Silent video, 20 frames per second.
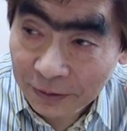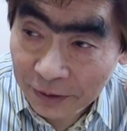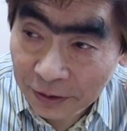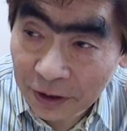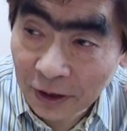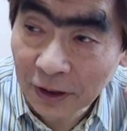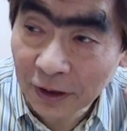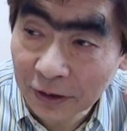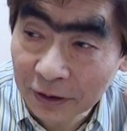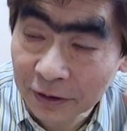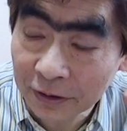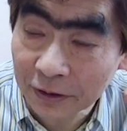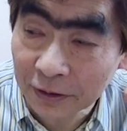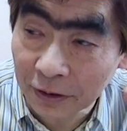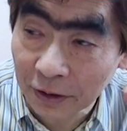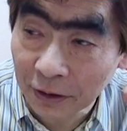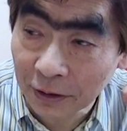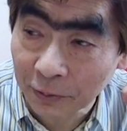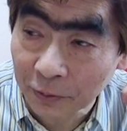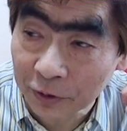じゃあっつっ
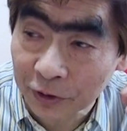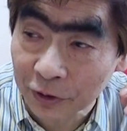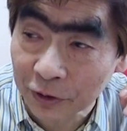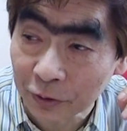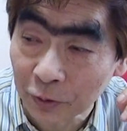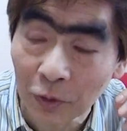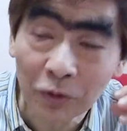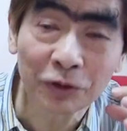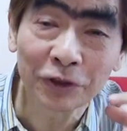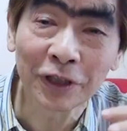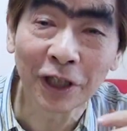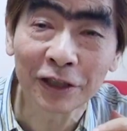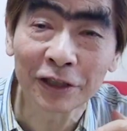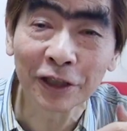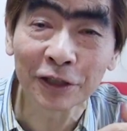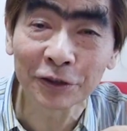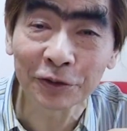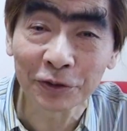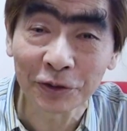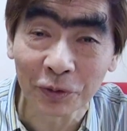てねすごくやり
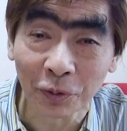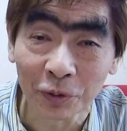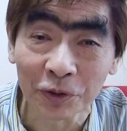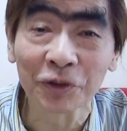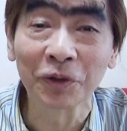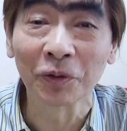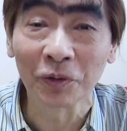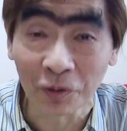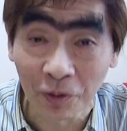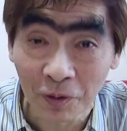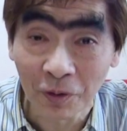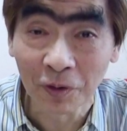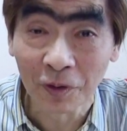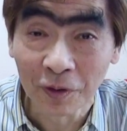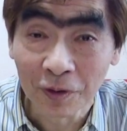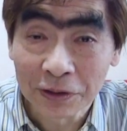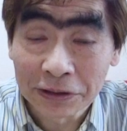やすいお仕事を